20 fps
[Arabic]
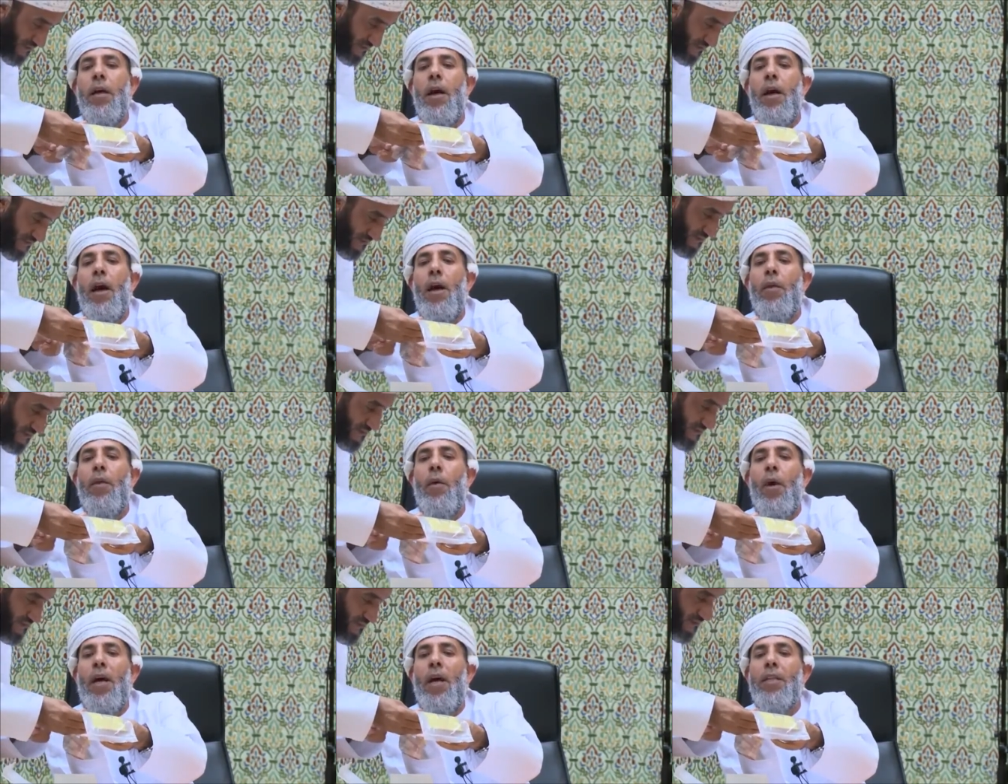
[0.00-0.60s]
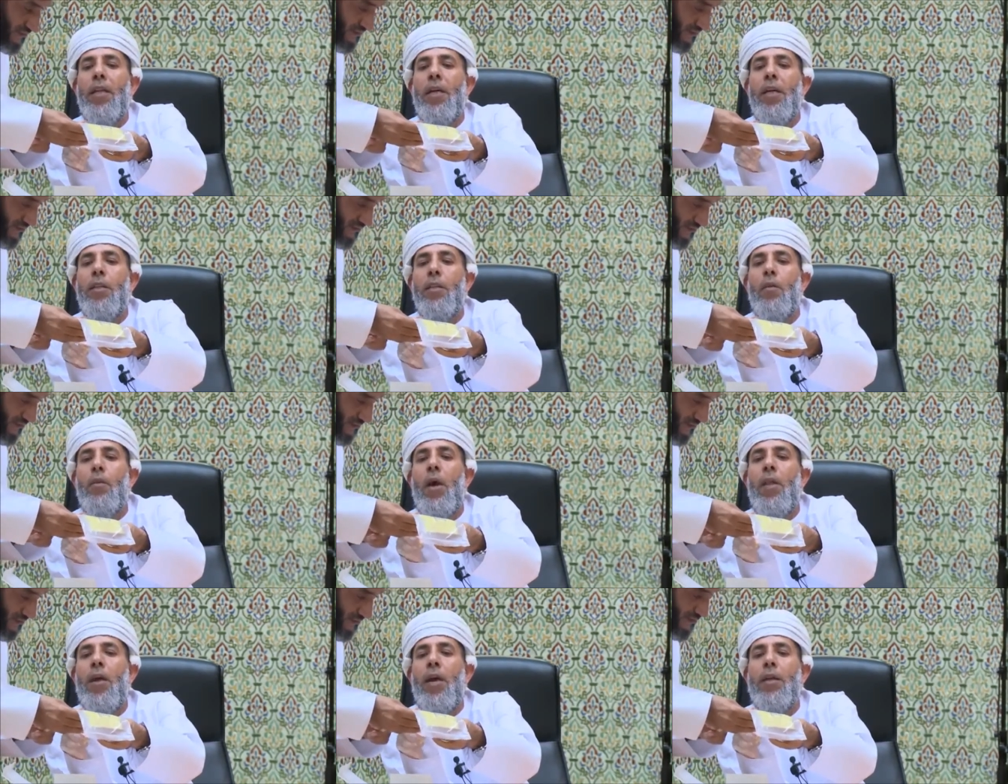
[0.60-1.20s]
هذا واحد خط
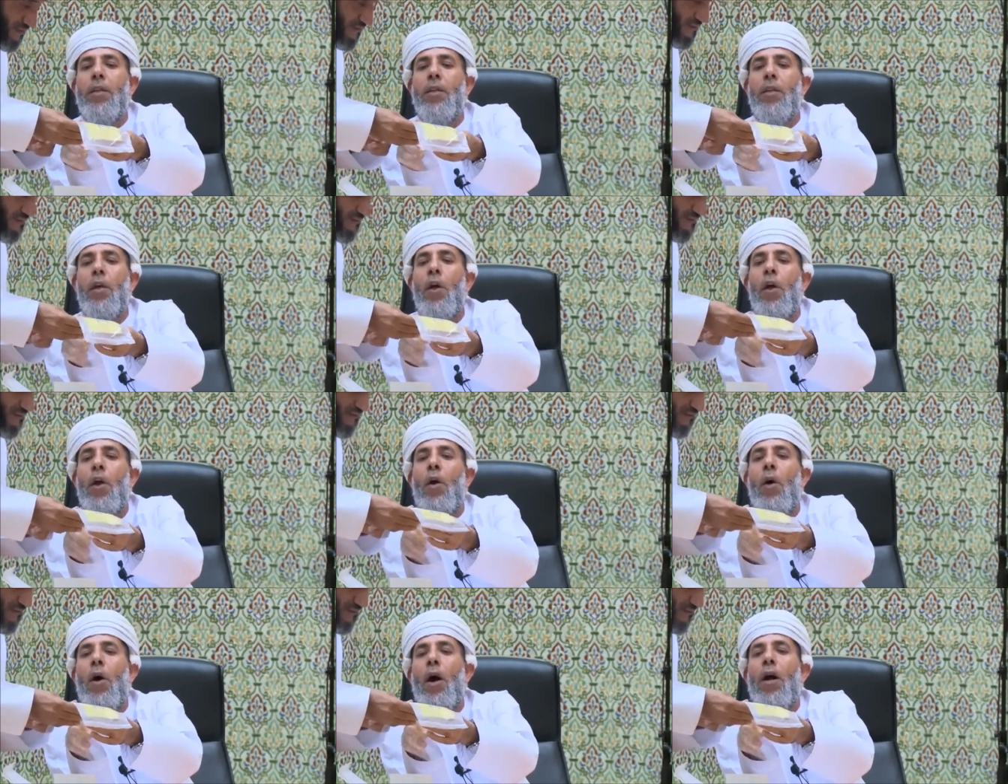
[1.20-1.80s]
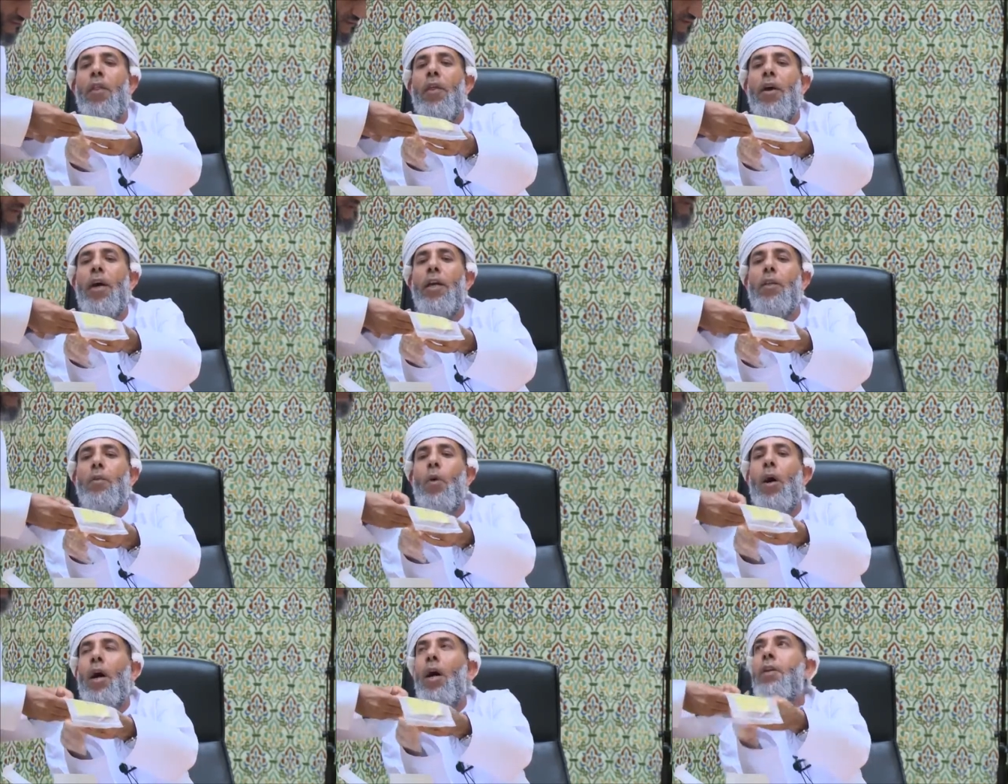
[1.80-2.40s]
وهذا خط وهذا
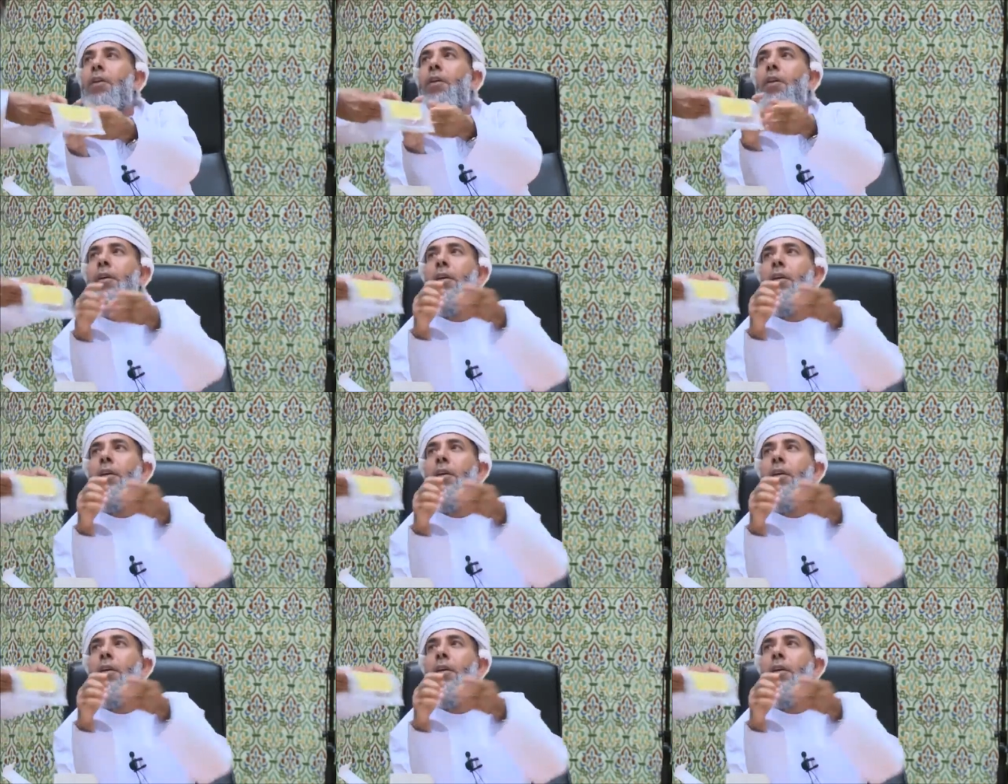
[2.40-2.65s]
خط واحد